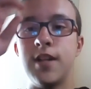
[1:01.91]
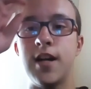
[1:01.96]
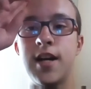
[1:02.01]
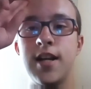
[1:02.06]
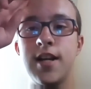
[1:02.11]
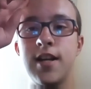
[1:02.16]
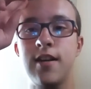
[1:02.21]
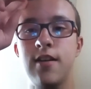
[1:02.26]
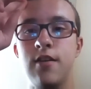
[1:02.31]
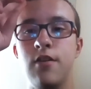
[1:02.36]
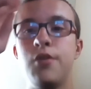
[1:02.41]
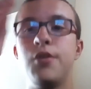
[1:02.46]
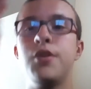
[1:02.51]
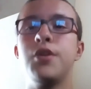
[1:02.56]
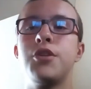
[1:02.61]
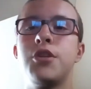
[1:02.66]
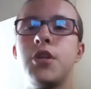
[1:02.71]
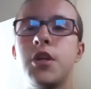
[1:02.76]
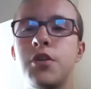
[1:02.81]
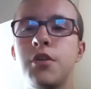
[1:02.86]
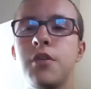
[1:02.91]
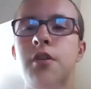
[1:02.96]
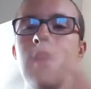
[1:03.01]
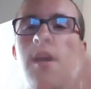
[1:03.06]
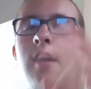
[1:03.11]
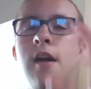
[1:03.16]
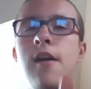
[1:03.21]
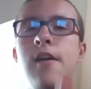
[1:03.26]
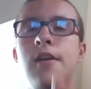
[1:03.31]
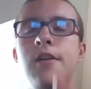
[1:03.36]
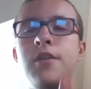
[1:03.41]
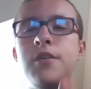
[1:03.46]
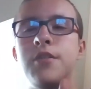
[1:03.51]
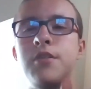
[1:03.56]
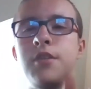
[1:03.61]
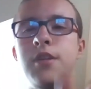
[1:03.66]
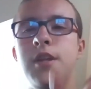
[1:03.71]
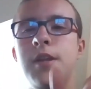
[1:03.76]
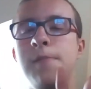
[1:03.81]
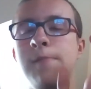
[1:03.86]
Allez, euh, si, attends,
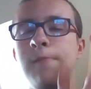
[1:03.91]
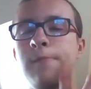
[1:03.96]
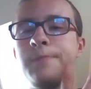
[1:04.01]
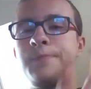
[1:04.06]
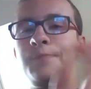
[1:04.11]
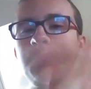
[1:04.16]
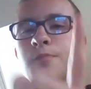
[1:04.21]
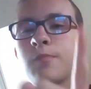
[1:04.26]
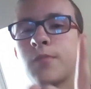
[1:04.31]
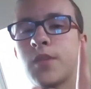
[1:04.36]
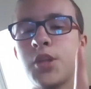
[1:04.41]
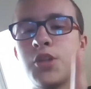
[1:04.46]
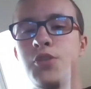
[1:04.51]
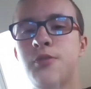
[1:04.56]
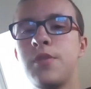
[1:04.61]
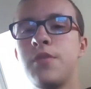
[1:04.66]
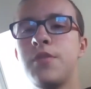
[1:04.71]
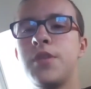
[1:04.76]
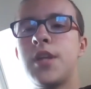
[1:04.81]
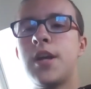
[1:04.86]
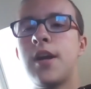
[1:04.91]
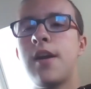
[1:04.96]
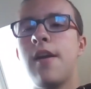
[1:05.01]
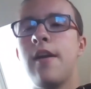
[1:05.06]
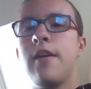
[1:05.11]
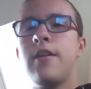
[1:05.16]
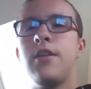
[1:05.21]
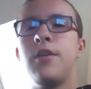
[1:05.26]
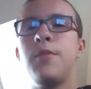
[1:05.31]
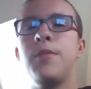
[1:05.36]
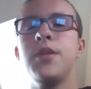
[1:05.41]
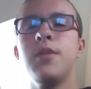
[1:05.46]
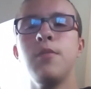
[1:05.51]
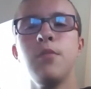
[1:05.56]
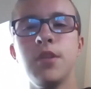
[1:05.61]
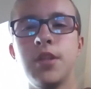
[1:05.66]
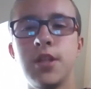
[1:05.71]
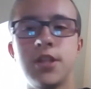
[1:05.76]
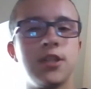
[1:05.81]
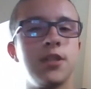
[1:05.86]
attendez. Je voulais vous dire,
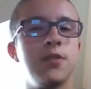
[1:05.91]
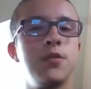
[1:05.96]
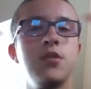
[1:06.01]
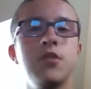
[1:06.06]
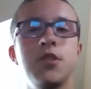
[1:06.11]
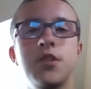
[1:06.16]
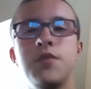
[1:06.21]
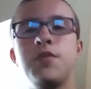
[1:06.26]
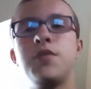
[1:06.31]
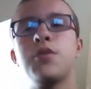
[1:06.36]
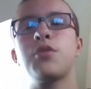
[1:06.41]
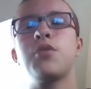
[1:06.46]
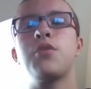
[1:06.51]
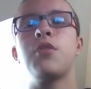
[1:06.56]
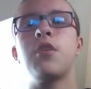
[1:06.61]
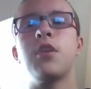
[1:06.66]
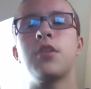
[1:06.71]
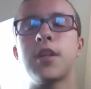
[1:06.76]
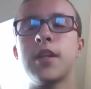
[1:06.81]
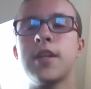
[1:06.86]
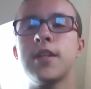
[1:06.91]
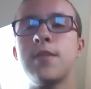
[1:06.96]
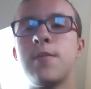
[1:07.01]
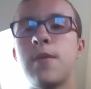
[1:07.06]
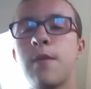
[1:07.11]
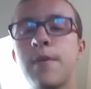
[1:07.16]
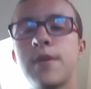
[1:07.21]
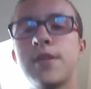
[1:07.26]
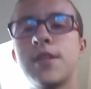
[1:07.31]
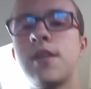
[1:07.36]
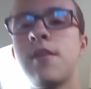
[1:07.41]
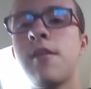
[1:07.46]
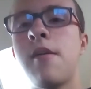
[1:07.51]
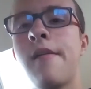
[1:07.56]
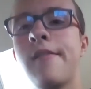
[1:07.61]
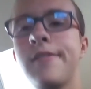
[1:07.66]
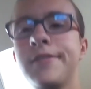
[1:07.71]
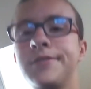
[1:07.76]
mettez-moi en description si votre rentrée s'est bien passée.